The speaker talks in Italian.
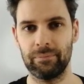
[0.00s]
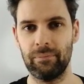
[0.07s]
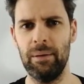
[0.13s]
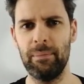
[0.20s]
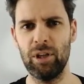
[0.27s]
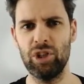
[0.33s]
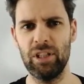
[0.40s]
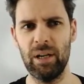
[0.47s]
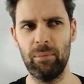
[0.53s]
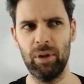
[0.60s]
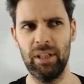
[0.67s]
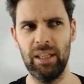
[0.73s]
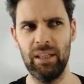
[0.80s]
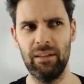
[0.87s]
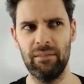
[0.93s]
Immaginiamo
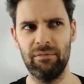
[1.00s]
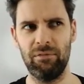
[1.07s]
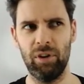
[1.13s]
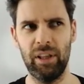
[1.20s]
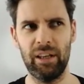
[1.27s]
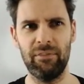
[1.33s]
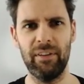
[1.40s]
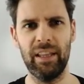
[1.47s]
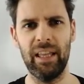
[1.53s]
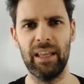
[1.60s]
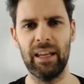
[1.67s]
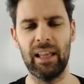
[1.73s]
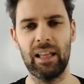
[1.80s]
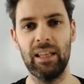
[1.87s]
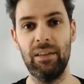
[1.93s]
di voler
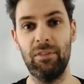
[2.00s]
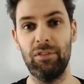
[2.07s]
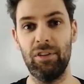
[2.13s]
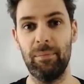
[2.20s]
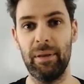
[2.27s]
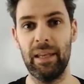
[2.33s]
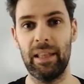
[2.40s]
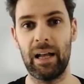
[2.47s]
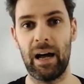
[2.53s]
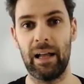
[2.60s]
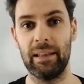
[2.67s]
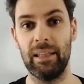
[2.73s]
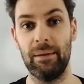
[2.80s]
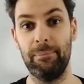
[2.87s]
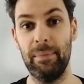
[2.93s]
vedere la
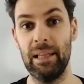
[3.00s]
divisibilità di